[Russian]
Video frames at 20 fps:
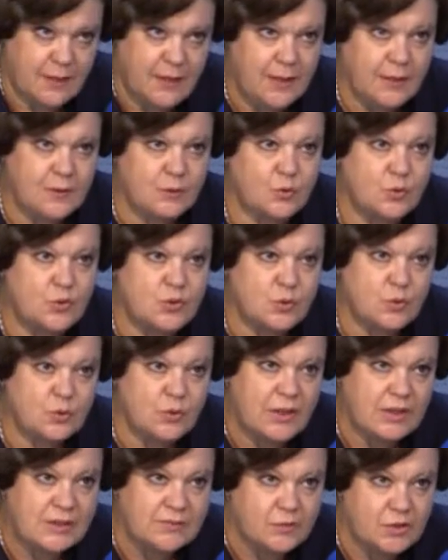То есть у
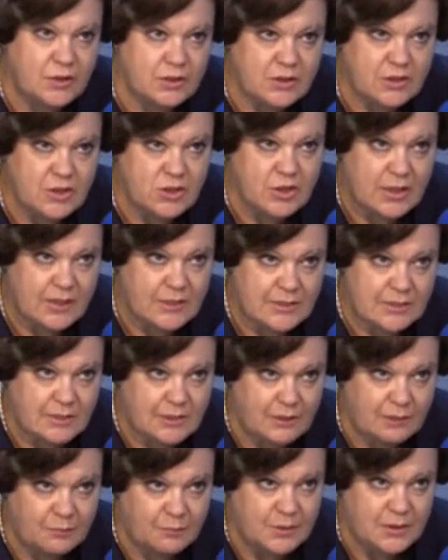нас вот эта часть
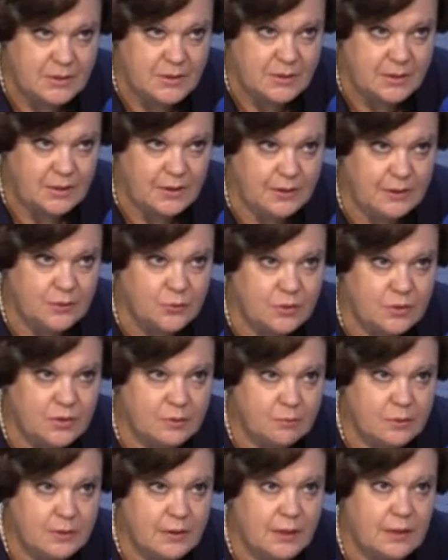накопительная, которая
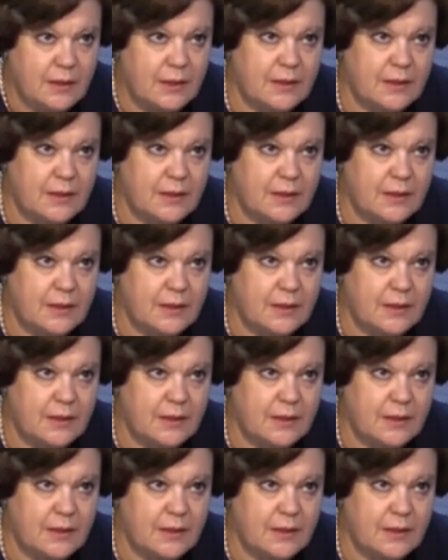была,